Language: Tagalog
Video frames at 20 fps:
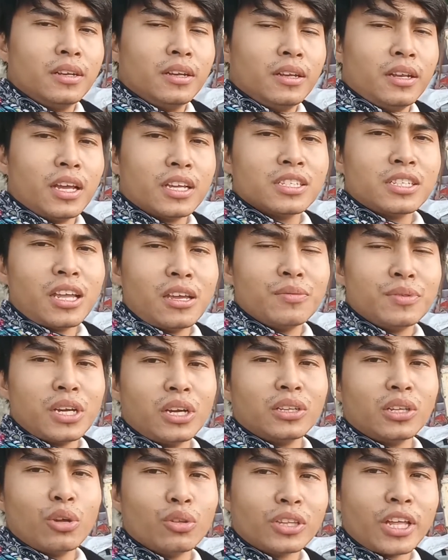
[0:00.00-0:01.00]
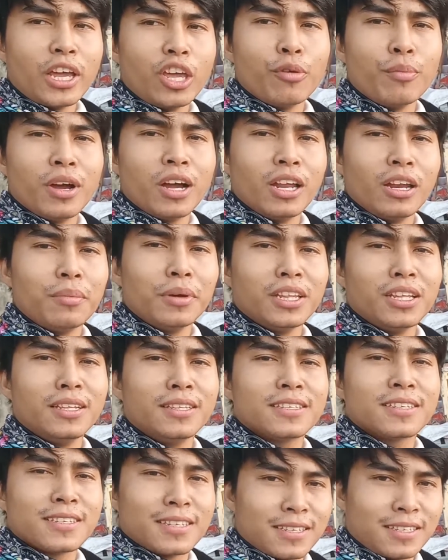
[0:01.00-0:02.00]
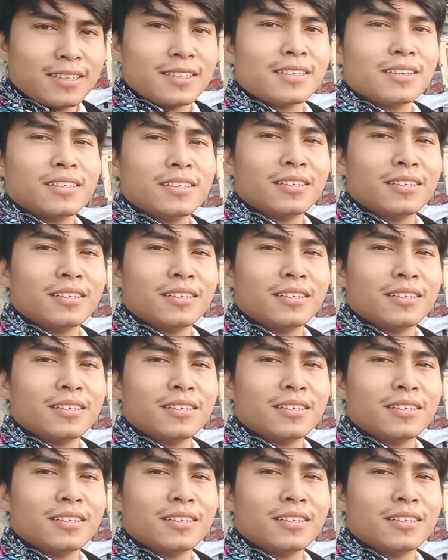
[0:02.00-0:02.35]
Next time, shoutout tayo mga kalapatids.